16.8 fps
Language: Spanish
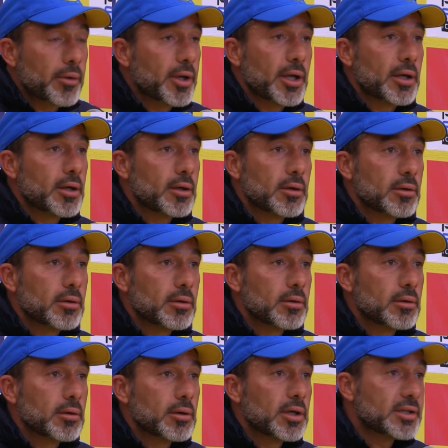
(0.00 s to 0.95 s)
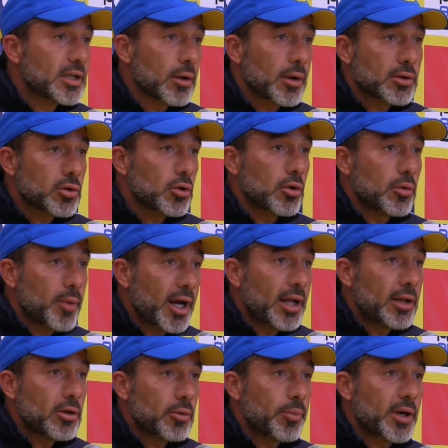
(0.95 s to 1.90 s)
bien. Estaba todo
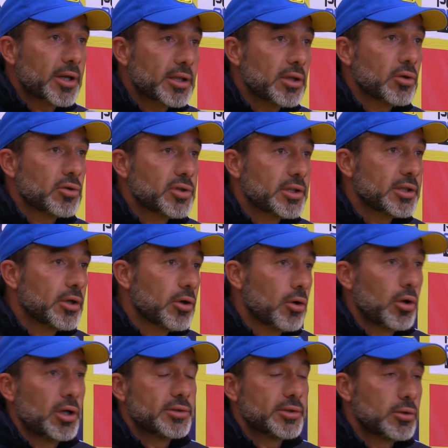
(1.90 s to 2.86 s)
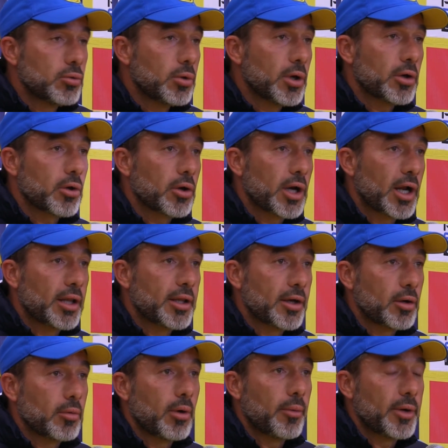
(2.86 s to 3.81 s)
mal. Dos partidos, siete goles en un cuadro
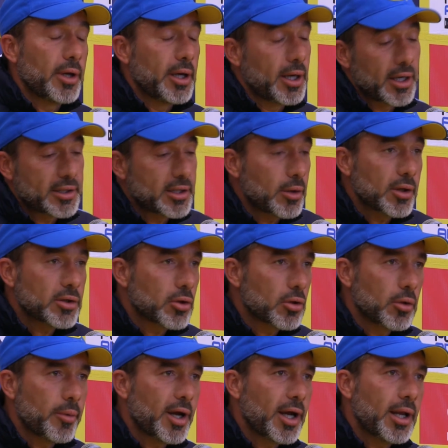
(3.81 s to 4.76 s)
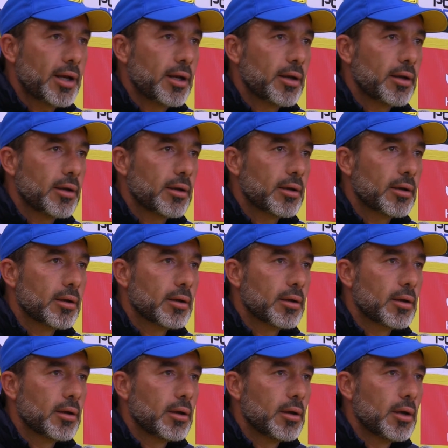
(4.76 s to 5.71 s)
grande como América. Estaba todo mal.
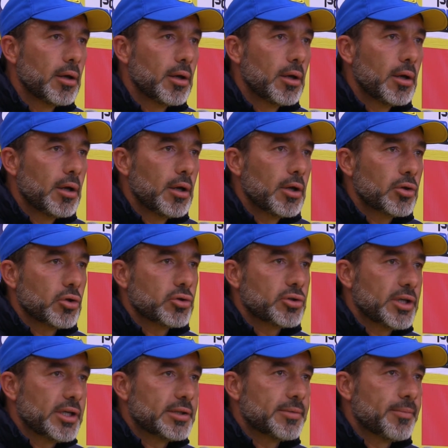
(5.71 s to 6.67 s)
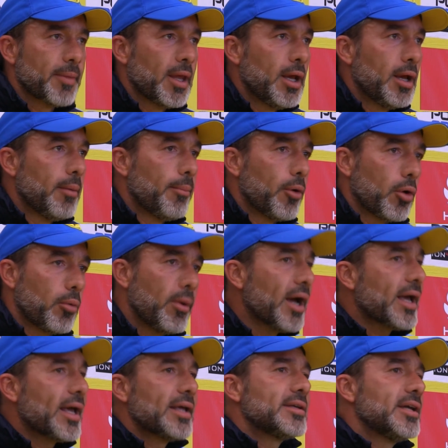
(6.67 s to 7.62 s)
Entonces, por
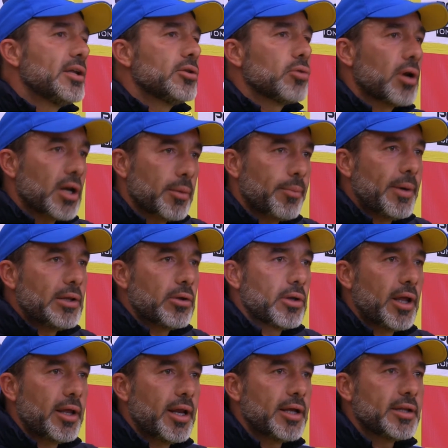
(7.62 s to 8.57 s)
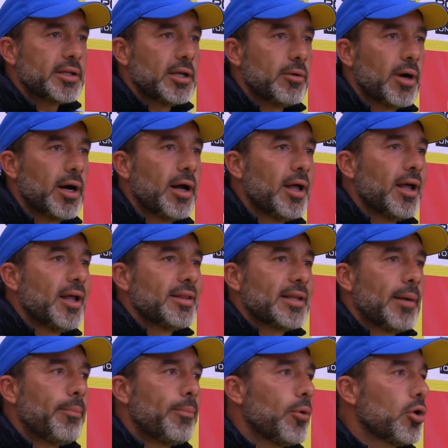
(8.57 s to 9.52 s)
más que siento el respaldo de la directiva,
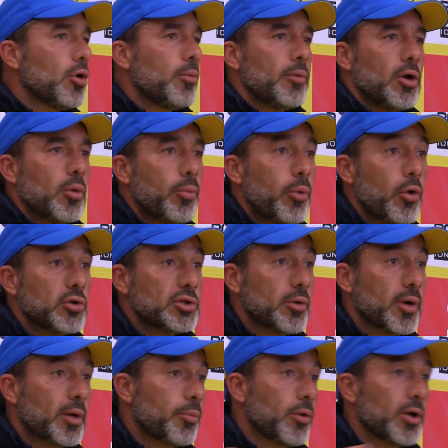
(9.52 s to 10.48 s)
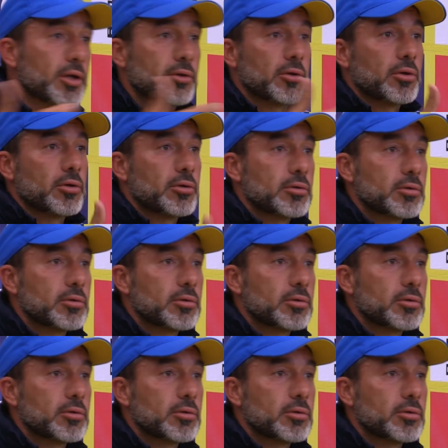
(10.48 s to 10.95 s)
tampoco me los puedo llevar puestos.